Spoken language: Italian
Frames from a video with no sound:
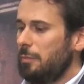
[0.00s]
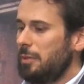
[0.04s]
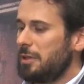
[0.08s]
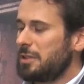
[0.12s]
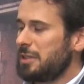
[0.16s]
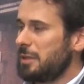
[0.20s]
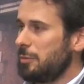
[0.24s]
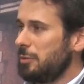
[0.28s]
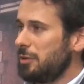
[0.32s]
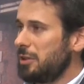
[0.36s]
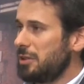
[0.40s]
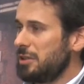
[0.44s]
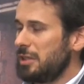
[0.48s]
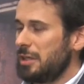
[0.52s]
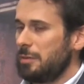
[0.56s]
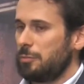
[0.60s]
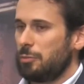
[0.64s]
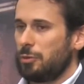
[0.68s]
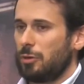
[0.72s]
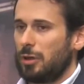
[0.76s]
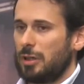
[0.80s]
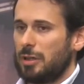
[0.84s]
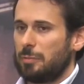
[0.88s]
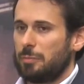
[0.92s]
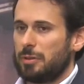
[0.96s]
Pensiamo ad
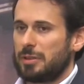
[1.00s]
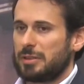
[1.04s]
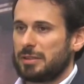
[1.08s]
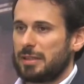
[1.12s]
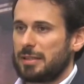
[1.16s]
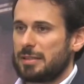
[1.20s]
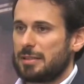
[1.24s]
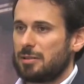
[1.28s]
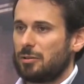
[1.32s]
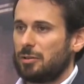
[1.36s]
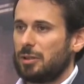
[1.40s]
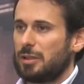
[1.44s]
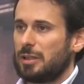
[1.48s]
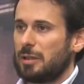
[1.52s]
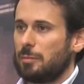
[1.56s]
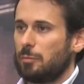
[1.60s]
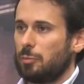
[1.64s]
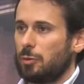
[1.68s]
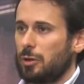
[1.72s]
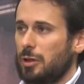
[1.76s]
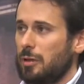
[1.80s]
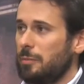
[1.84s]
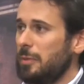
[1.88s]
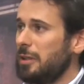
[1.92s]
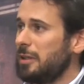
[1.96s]
esempio alle prestazioni
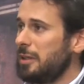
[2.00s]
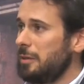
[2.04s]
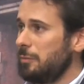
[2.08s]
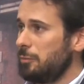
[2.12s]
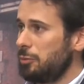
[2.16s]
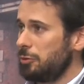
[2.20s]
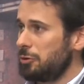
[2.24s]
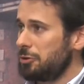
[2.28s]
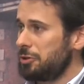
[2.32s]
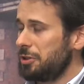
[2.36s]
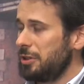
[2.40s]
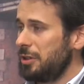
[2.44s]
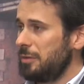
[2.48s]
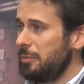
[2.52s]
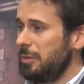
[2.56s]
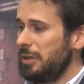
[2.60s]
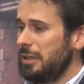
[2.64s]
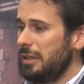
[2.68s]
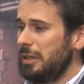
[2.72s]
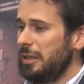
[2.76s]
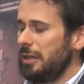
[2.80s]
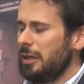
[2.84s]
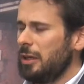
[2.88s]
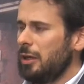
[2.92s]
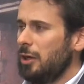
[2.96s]
temporaneamente
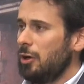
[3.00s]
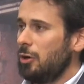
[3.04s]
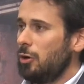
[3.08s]
impossibili